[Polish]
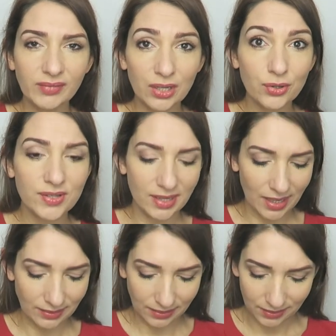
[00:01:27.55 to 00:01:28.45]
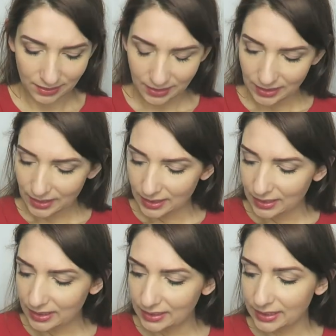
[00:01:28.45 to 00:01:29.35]
rozegrane.
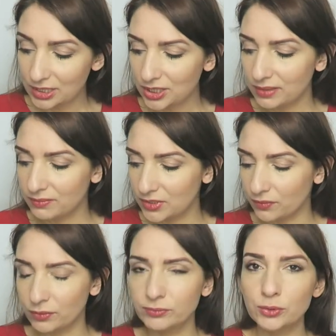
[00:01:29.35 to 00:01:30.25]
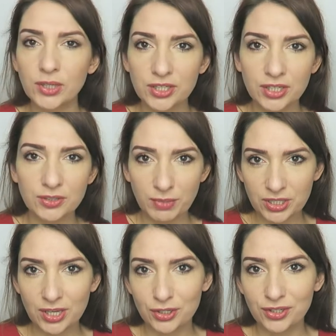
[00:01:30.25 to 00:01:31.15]
E, także znowu, druga rzecz,
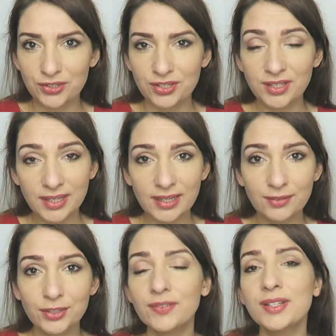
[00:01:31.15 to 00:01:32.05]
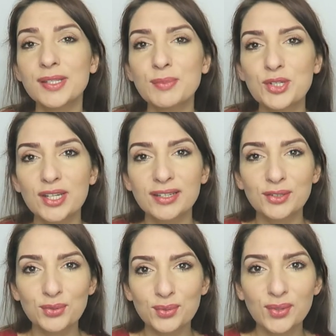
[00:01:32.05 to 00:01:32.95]
pierwsza rzecz, niezakrefonowany smyczek,
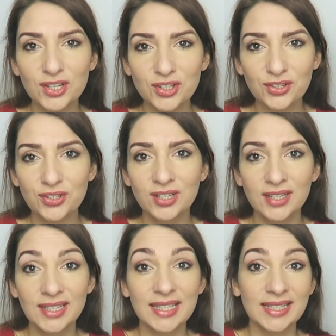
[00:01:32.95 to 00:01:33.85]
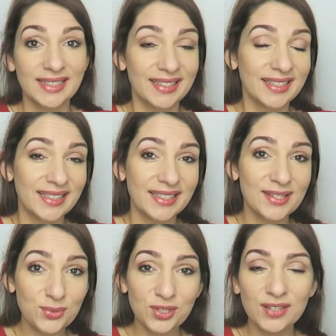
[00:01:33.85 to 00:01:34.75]
druga rzecz,
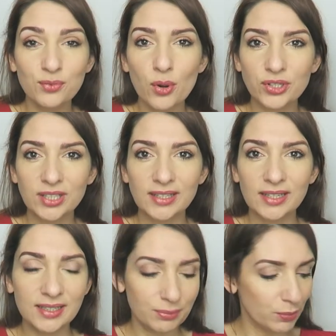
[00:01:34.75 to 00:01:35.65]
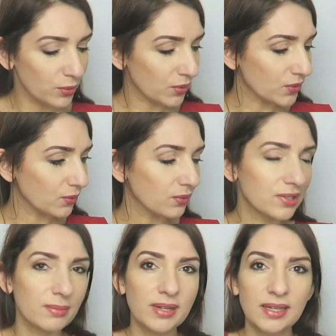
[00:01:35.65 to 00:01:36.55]
e, zużyte włosie, tak, po prostu.
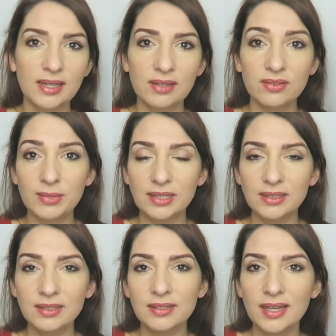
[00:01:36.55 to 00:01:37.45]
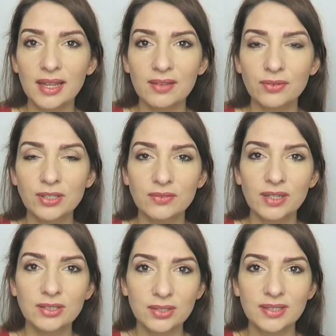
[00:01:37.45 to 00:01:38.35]
Trzeba je wymienić,
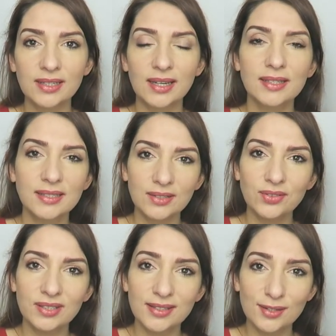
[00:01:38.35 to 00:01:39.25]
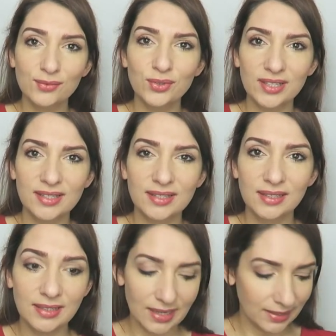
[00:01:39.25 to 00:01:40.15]
nakarafoniować, rozegrać i wtedy znowu
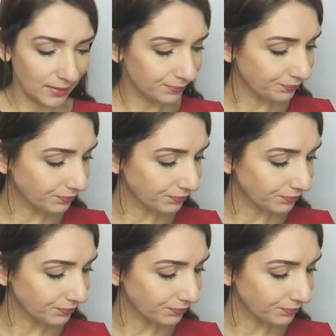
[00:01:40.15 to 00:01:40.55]
jest idealnie.